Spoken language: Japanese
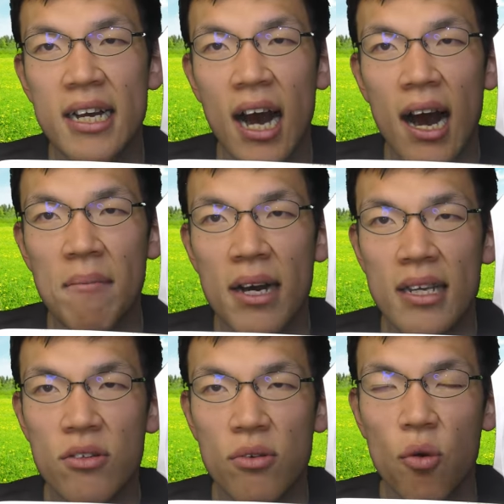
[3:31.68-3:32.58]
甘
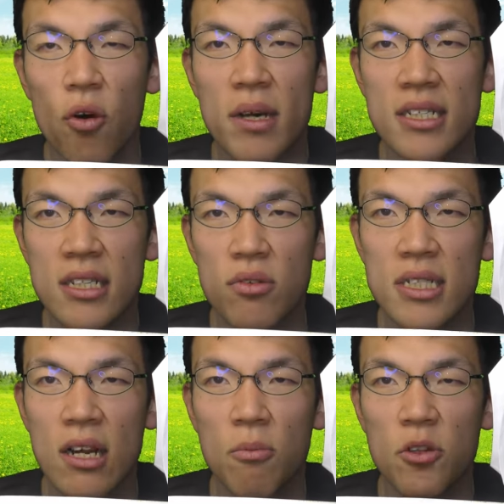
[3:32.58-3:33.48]
いと香ばしいど
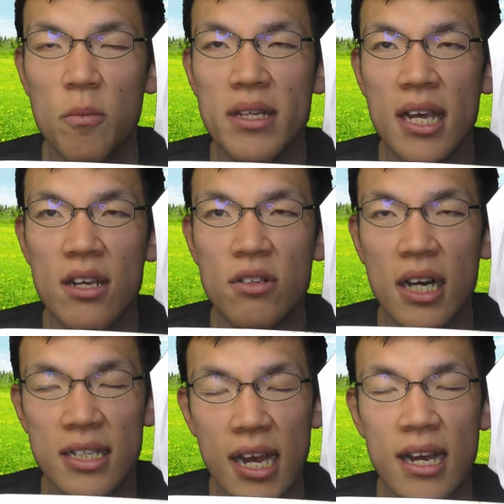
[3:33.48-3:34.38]
ちらを求めている
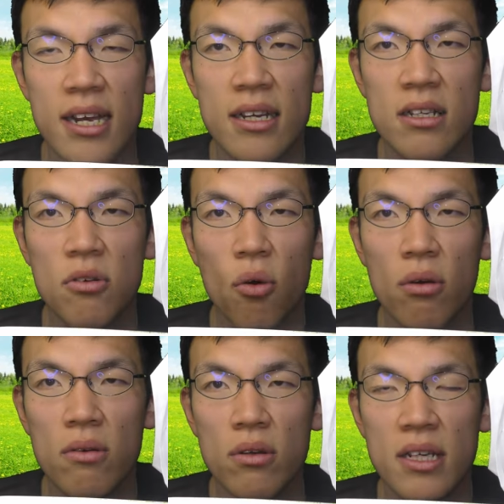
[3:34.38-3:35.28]
かで
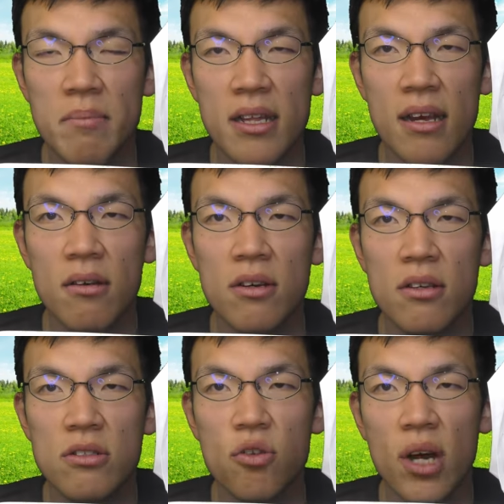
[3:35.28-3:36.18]
決めた
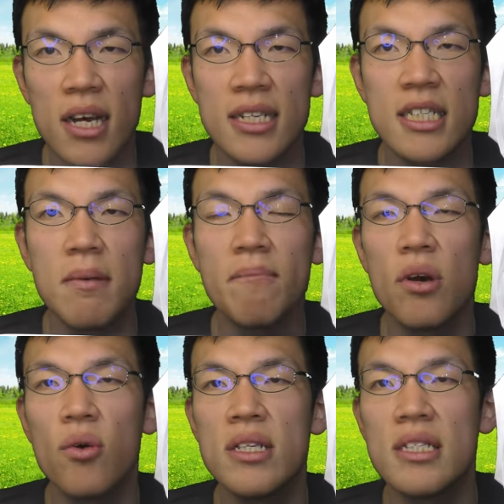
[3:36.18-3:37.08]
るのが一番
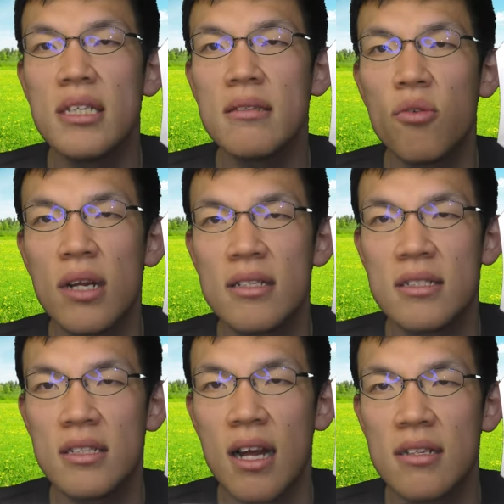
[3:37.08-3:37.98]
美味しいドーナツ
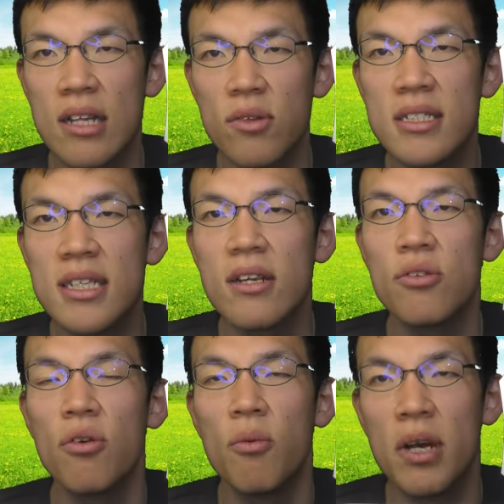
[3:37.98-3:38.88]
にたどり着ける
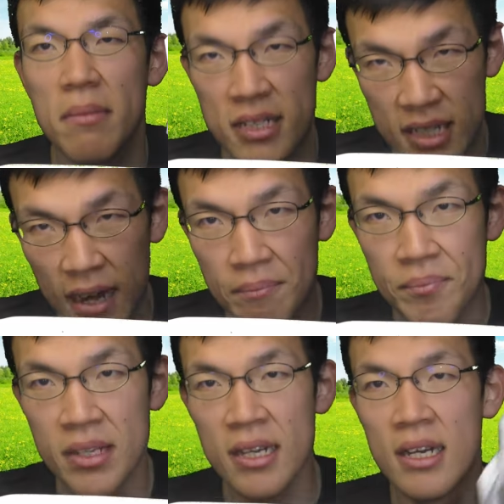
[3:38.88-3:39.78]
と思いました
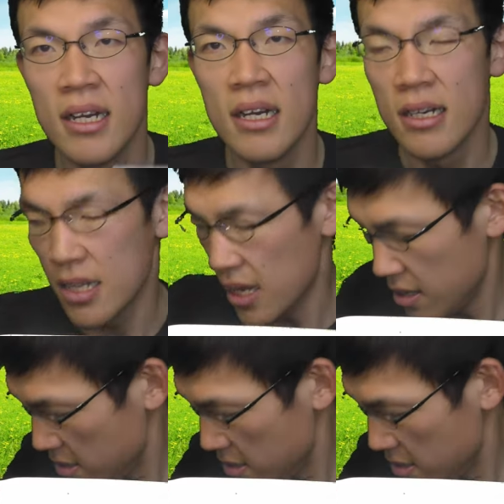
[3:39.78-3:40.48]
で